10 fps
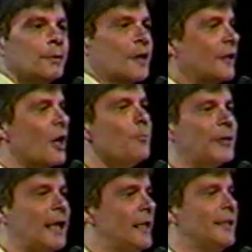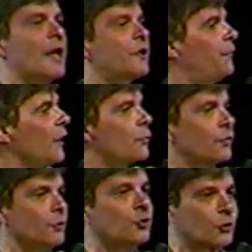Ça, c'est comme les dentifrices
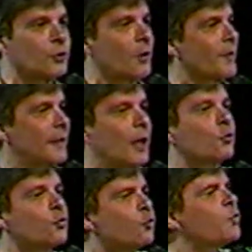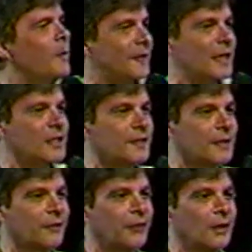aussi aujourd'hui, comment c'est rendu
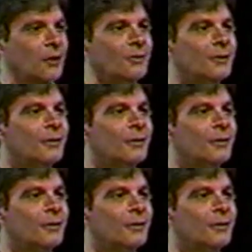spécialisé, cette affaire-là.